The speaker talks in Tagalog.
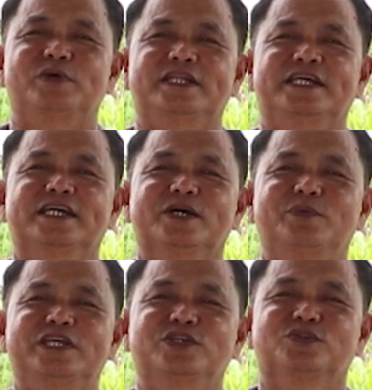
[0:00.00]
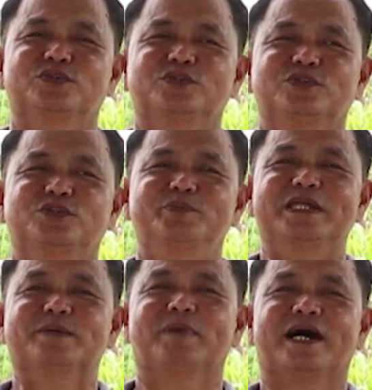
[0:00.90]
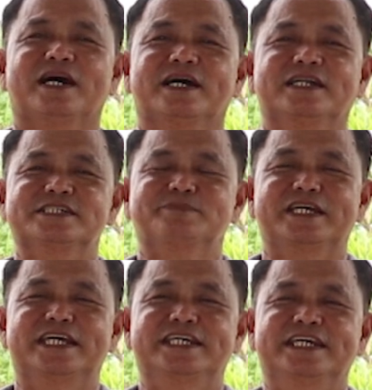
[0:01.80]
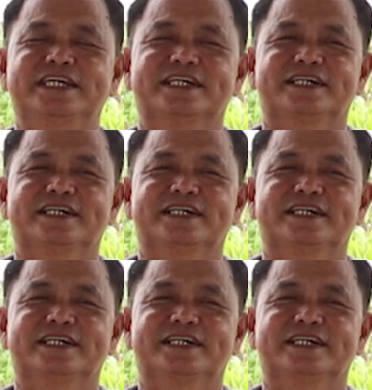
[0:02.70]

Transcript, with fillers: pwedeng gawin yung dumi ng baka na sa magiging